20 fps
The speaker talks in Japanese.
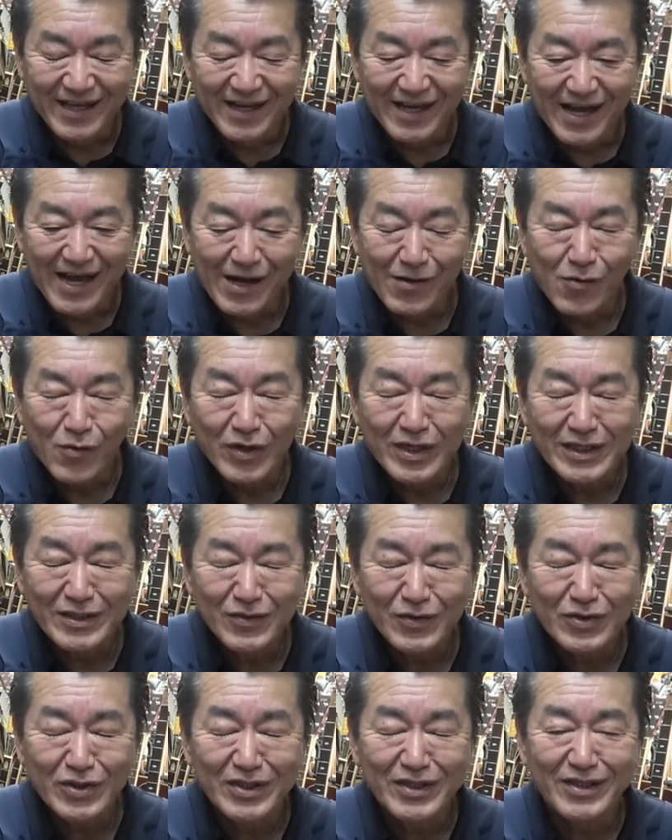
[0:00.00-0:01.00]
アコギ
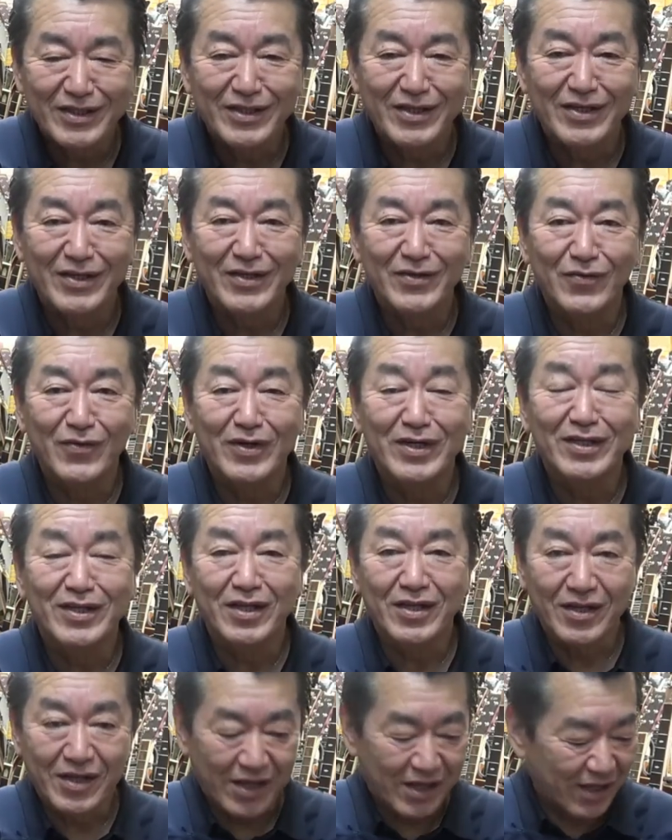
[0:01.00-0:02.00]
女子って言われて
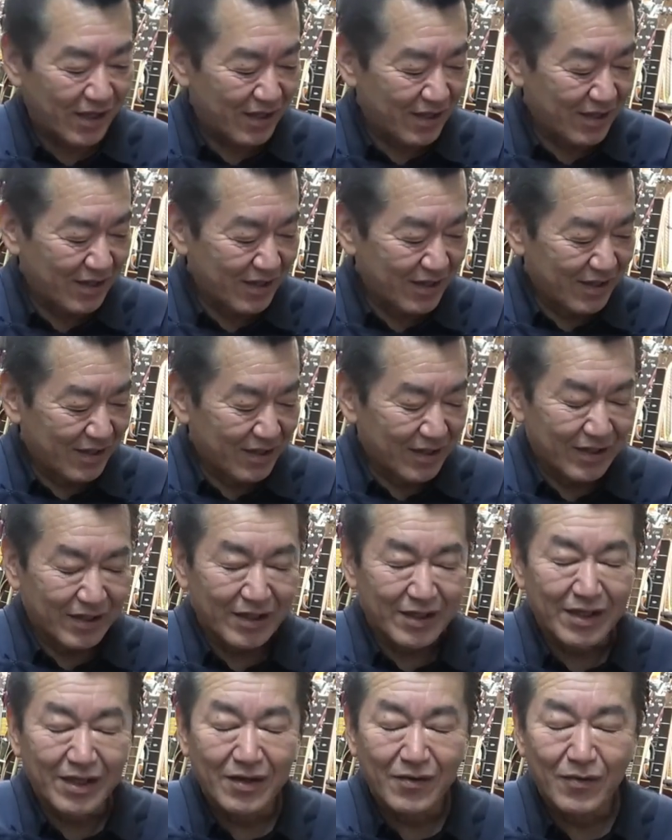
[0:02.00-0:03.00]
て
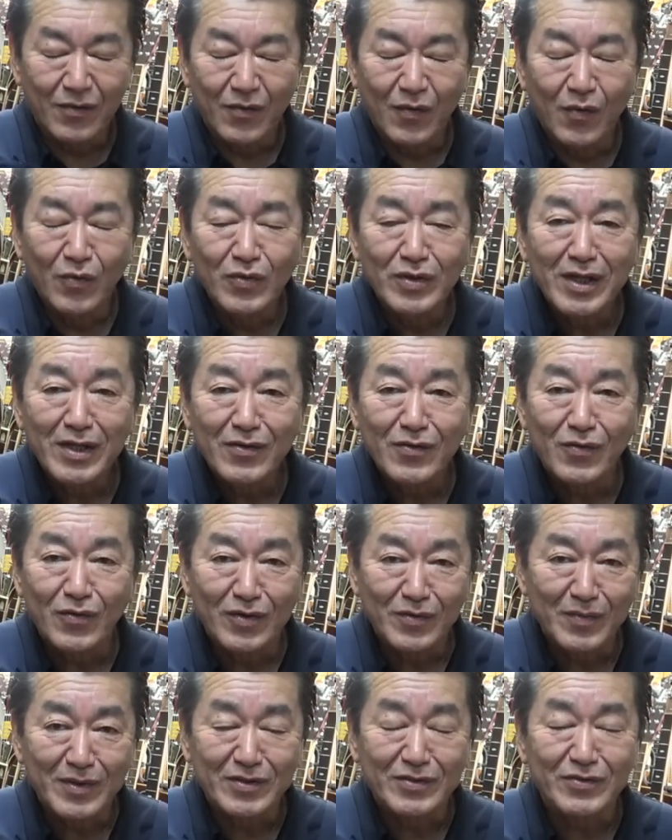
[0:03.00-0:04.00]
女の子
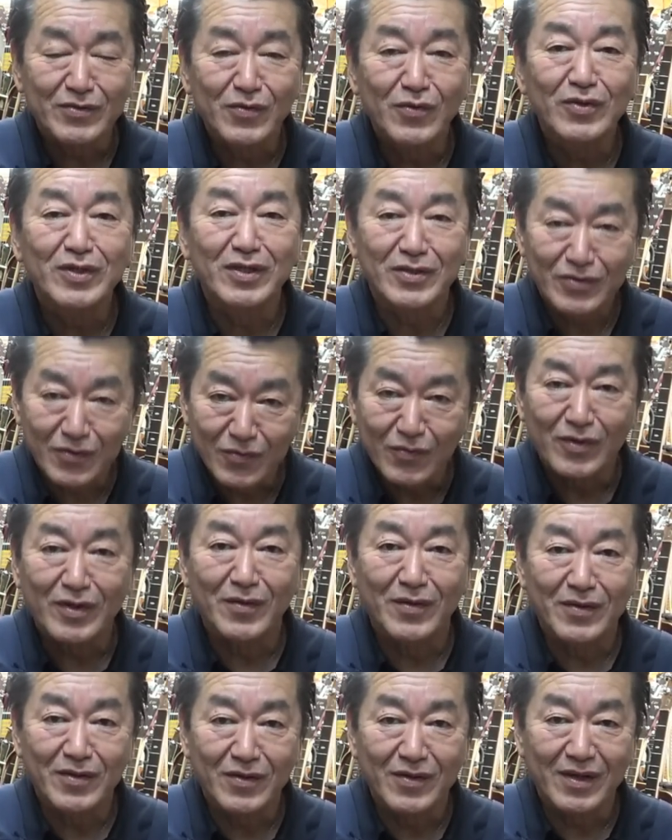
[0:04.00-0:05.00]
今すごいでしょほら
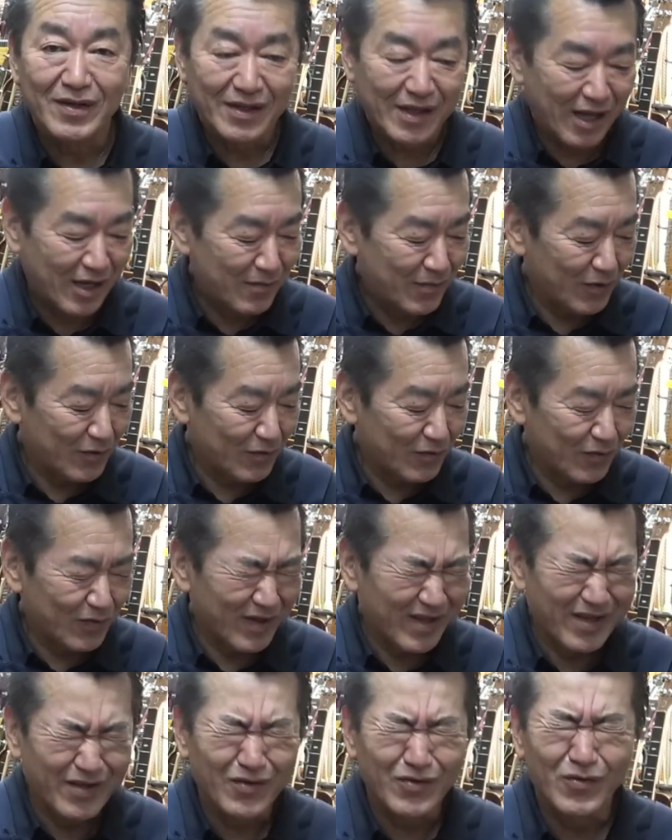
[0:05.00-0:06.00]
あいみょんの
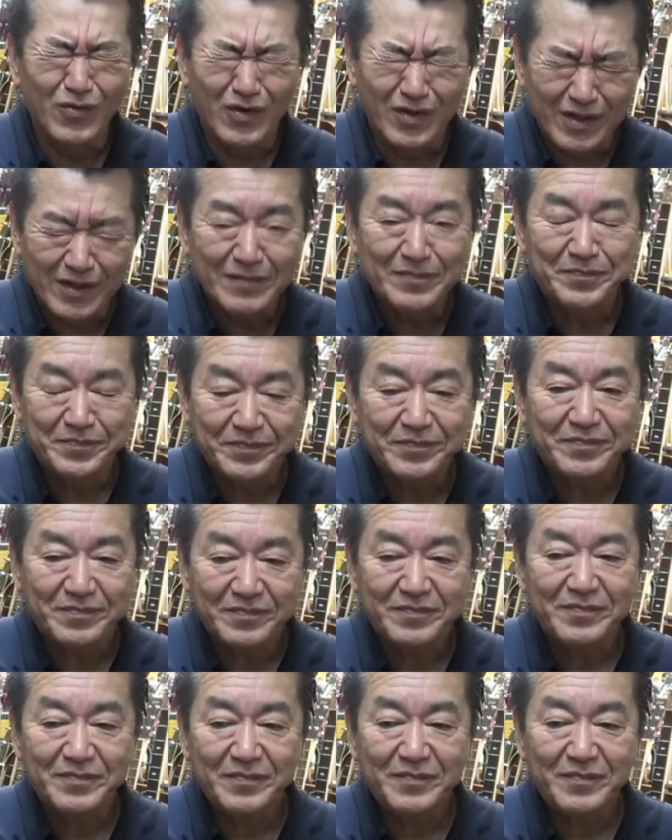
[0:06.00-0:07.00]
影響とか
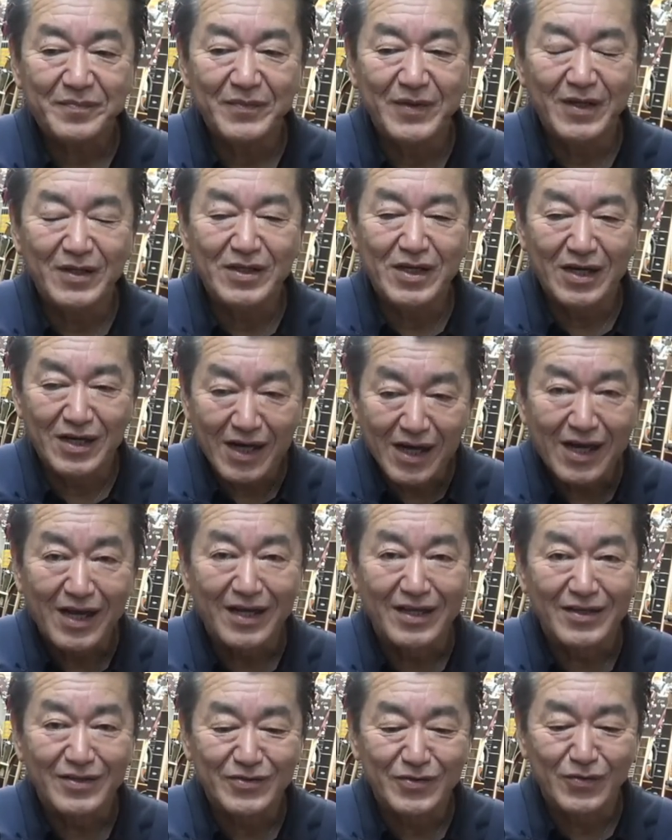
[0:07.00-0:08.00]
ね」ですから
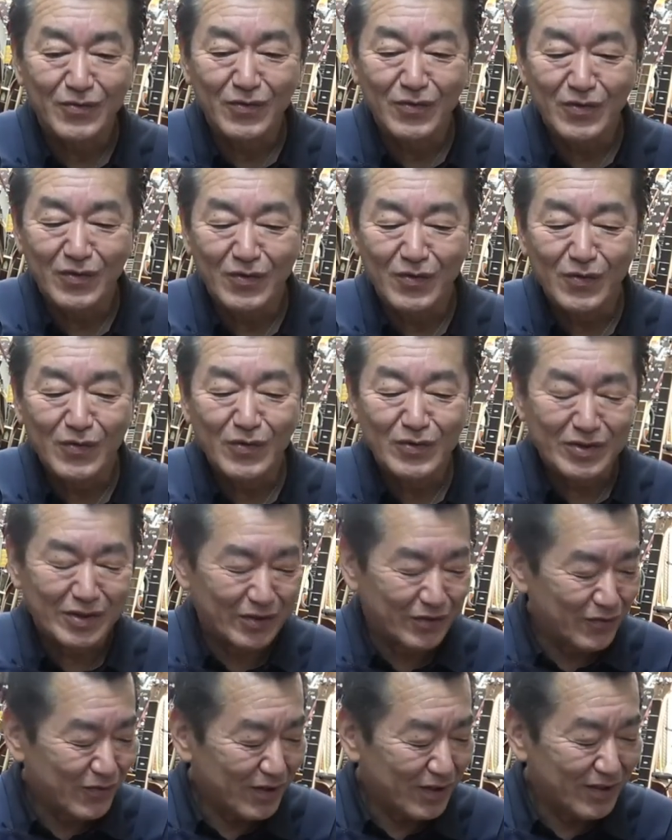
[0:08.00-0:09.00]
その高校生に
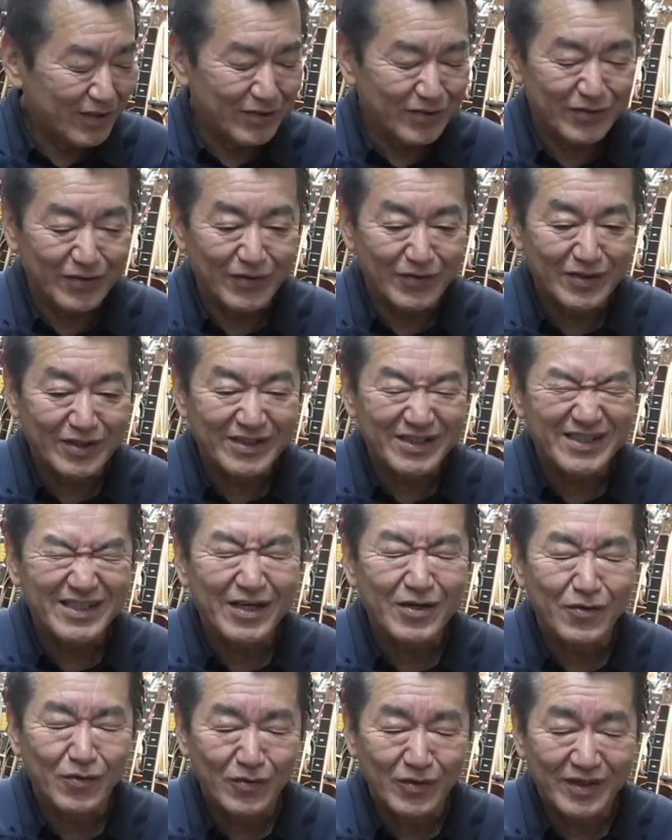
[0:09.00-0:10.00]
言うわけですよちっちゃ
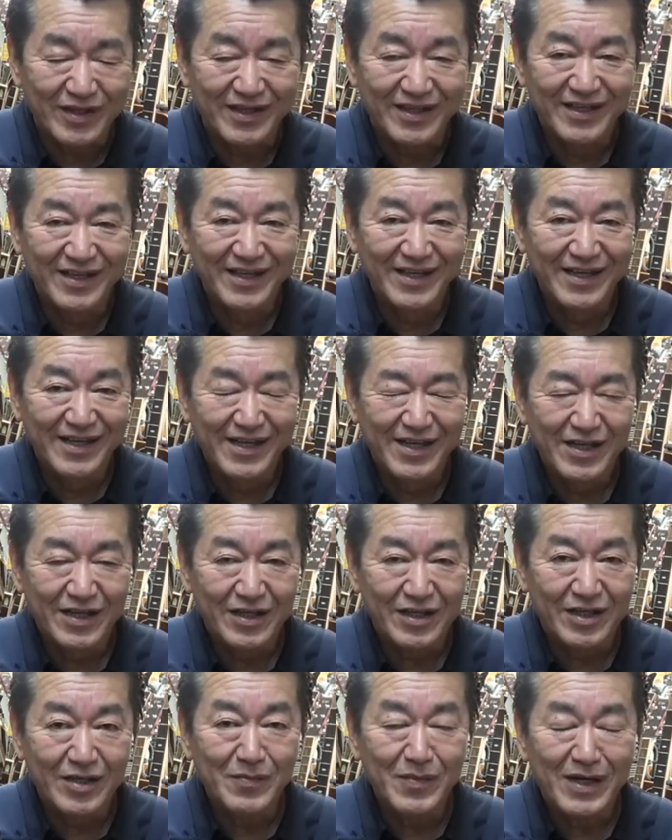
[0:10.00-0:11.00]
い声で「
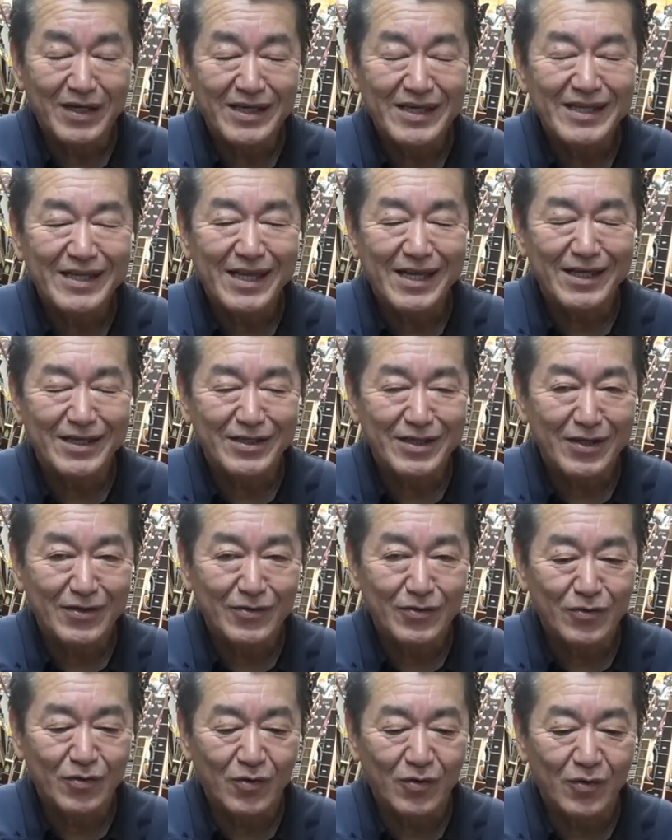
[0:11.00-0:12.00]
今ギター弾ける
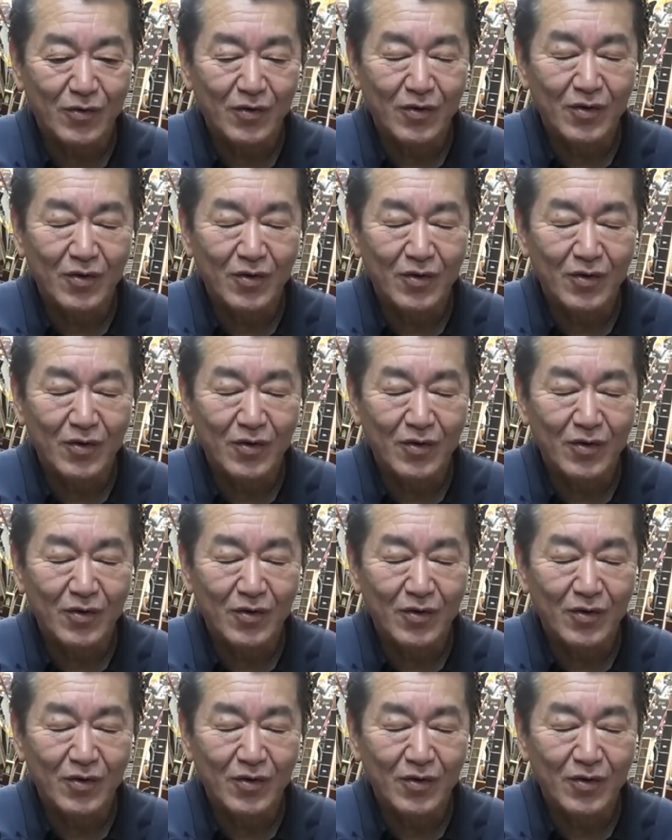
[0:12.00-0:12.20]
と